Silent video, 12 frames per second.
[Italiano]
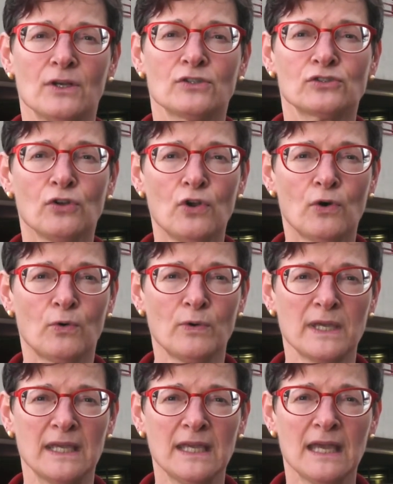Sono
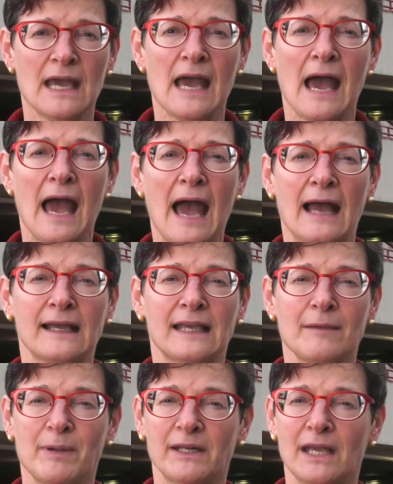qui
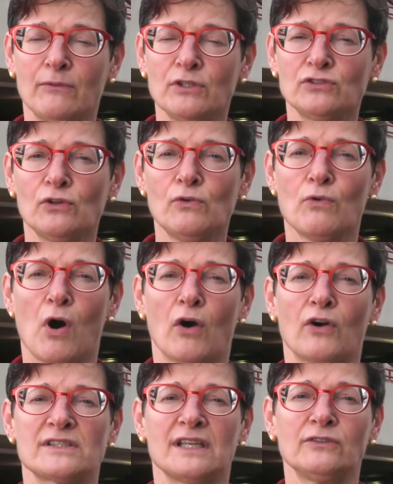anche perché questo
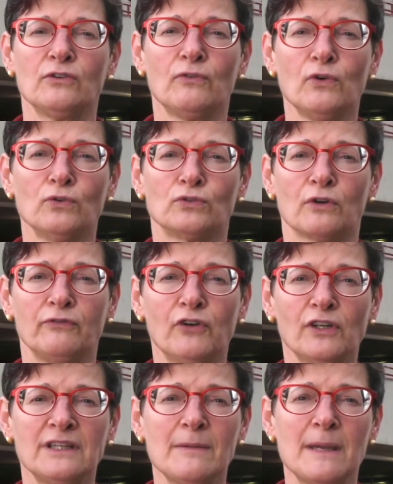luogo è stato voluto
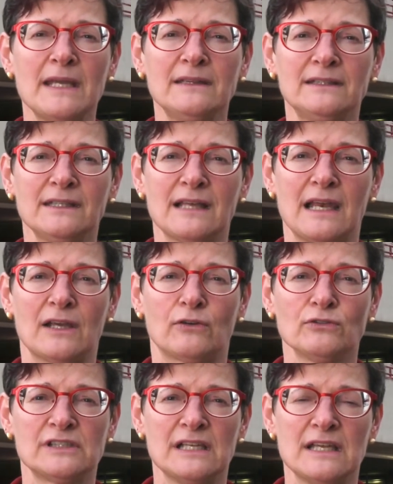fortemente dalle
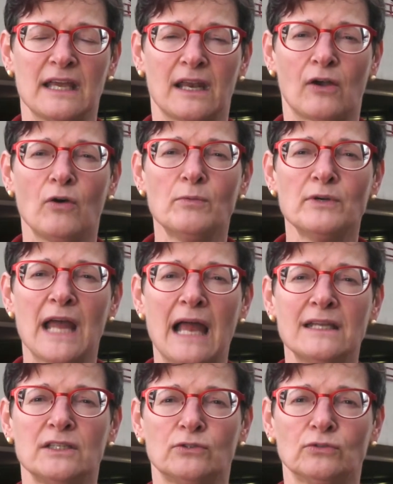consigliere
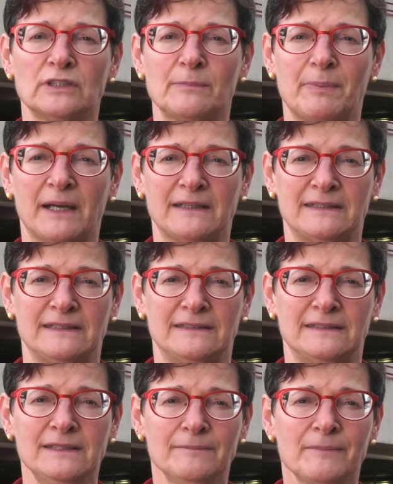comunali di tutti i
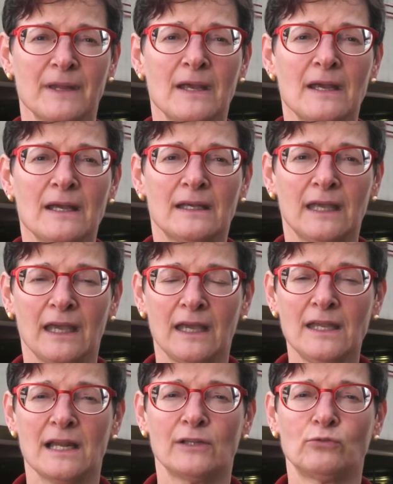partiti
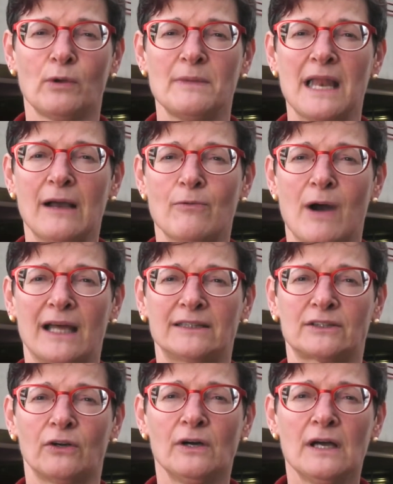che nel
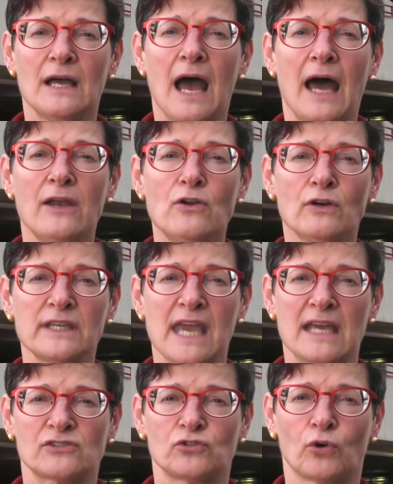2004 hanno
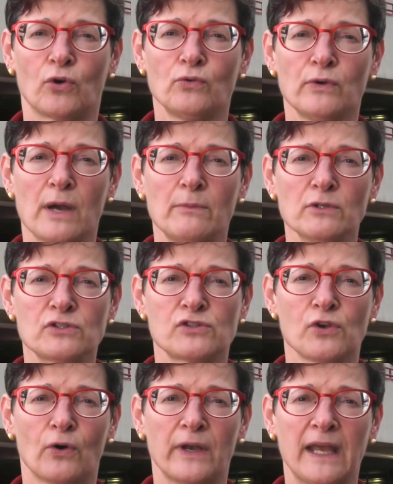chiesto con una
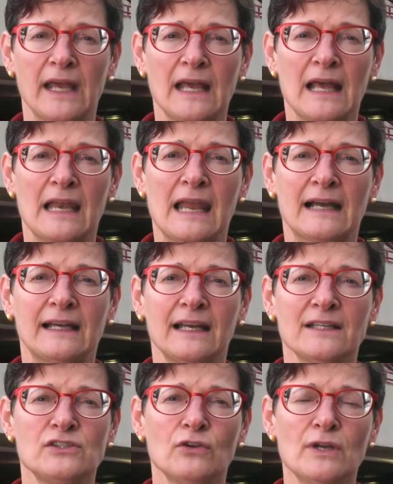mozione la
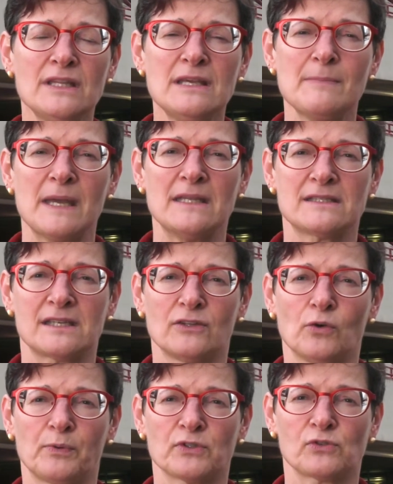creazione di mense
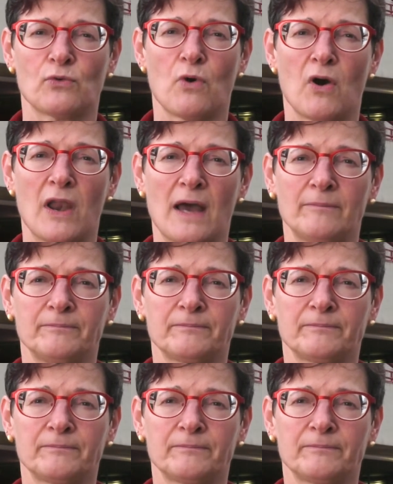dopo scuola.